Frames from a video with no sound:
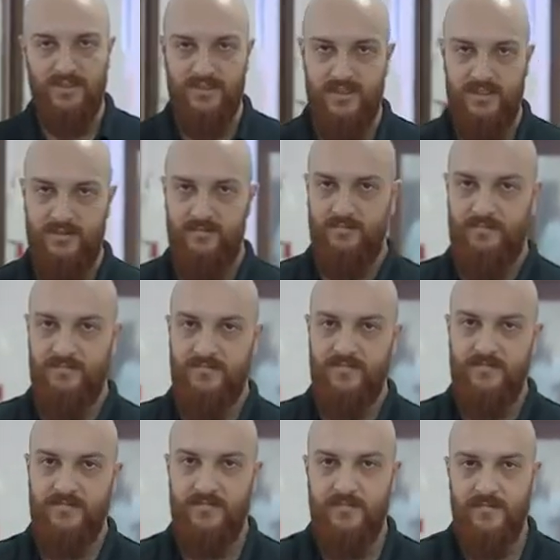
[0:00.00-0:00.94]
الدرب
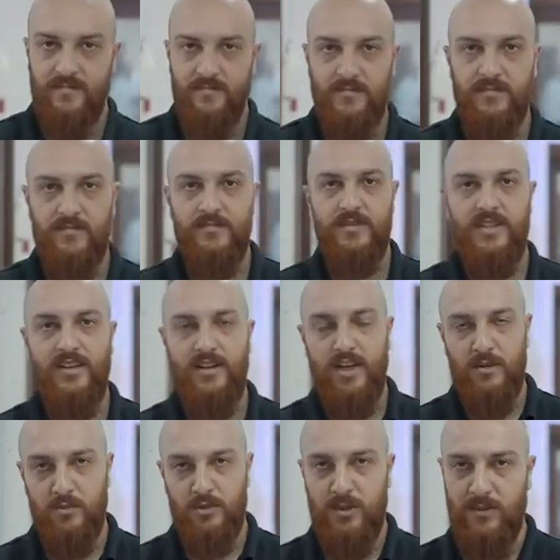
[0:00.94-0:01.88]

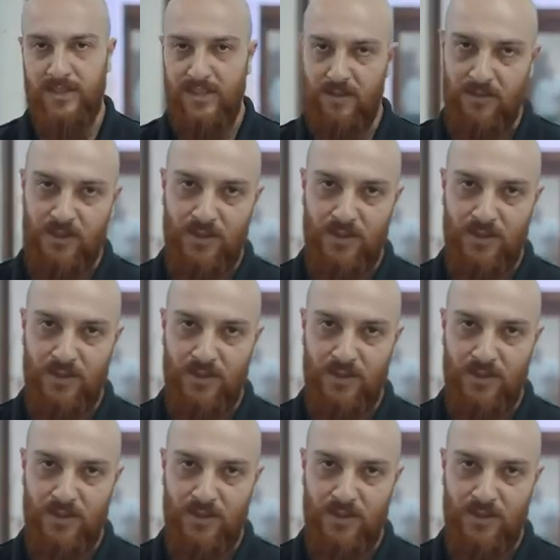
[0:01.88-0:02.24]
كل عام وانتم بخير